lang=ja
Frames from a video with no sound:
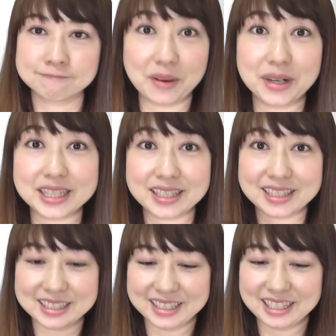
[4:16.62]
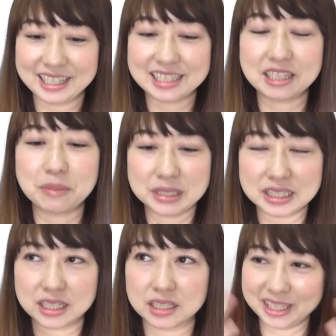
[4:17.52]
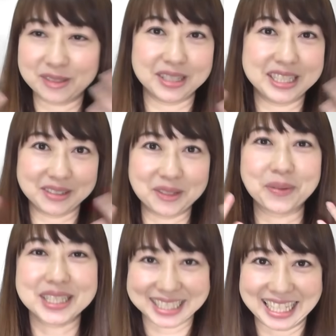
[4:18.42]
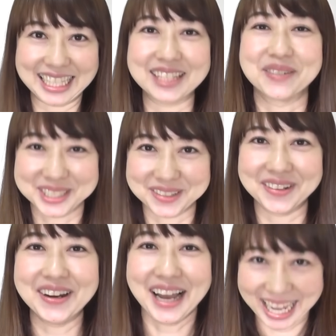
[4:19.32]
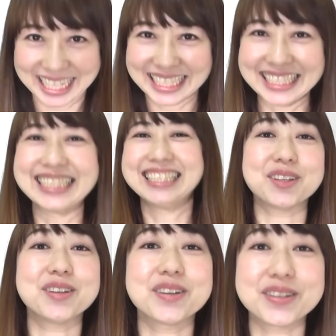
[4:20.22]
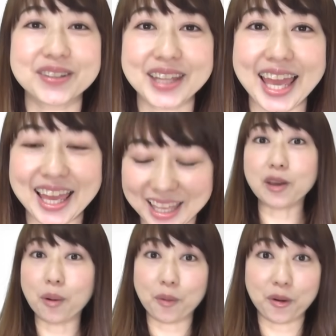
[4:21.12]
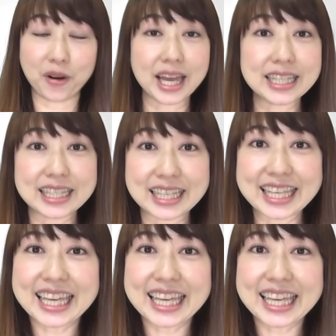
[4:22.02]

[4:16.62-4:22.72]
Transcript: 買われた方がいらっしゃいましたら一緒にシワ伸ばしていきましょう。はい。ということで今日もご覧いただ